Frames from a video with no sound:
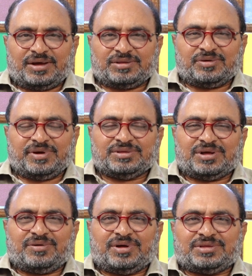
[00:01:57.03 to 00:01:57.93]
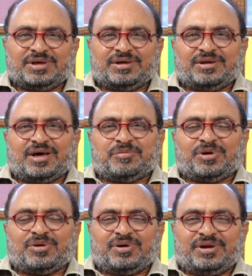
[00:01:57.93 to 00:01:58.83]
అర్థమైన తర్వాత
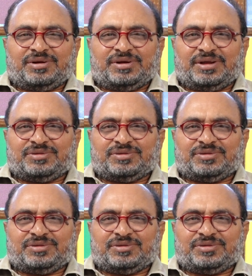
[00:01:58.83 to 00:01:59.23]
రామారావు గారిని